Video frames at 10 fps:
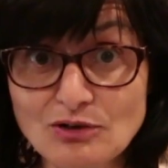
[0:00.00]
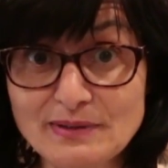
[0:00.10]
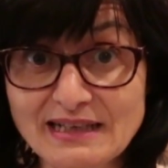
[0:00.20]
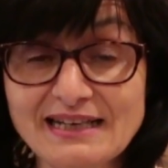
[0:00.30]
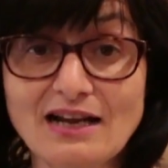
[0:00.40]

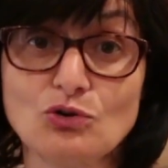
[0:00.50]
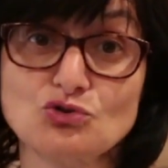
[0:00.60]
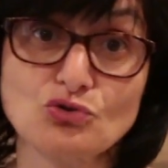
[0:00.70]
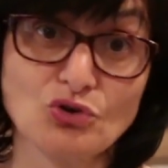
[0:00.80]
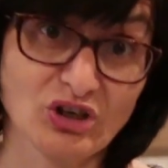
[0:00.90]
luminarias con
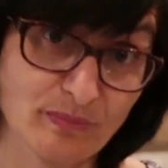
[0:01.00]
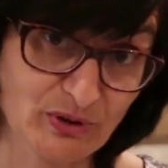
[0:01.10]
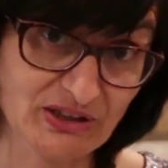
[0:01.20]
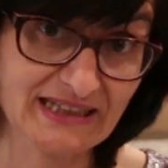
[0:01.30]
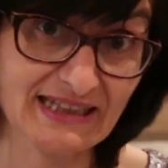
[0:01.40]
sus
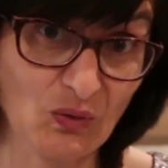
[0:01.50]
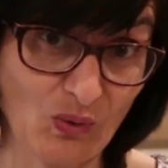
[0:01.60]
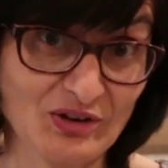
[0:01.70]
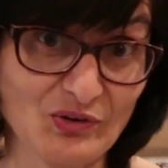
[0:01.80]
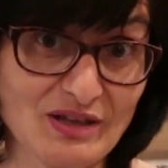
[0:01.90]
correspondientes
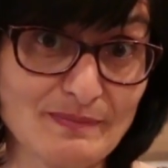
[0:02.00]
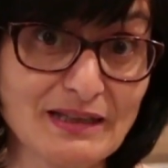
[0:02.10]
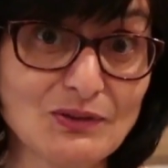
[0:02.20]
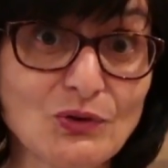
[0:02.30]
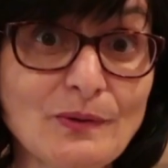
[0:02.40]
cuadros de
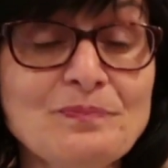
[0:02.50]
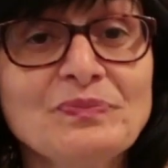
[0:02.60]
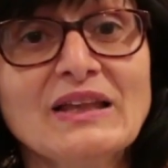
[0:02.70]
mando